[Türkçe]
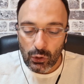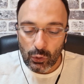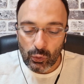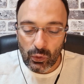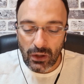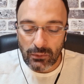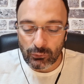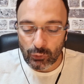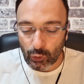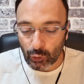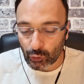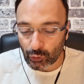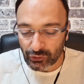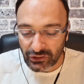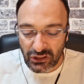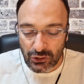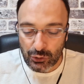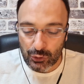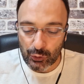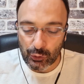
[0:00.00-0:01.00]
ve
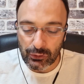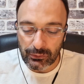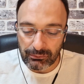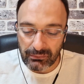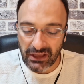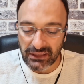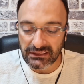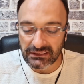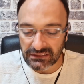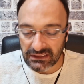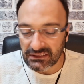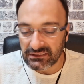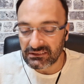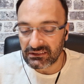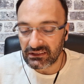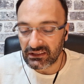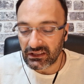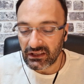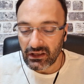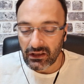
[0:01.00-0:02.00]
muhricul
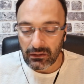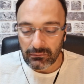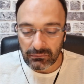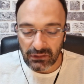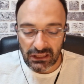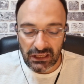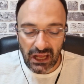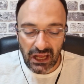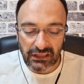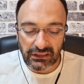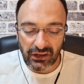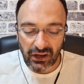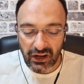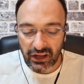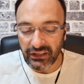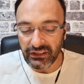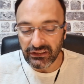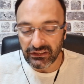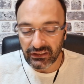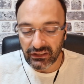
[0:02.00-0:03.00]
meyyiti minel
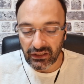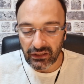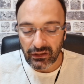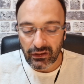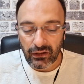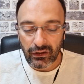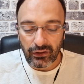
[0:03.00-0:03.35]
hayyi